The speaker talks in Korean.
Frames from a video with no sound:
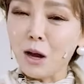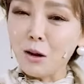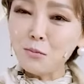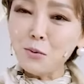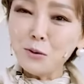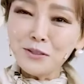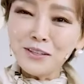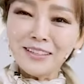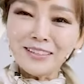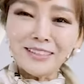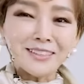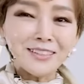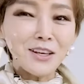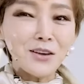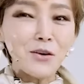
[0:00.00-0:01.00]

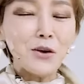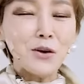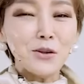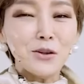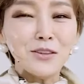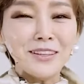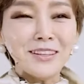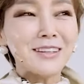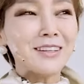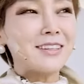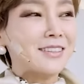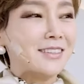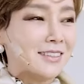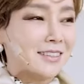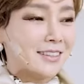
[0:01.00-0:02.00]
반포드레스의 회원
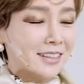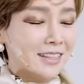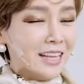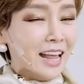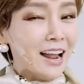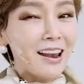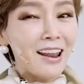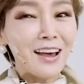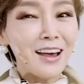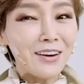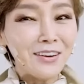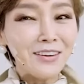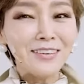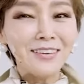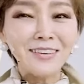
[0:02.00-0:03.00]
언니들은
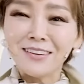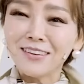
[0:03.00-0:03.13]
달라요.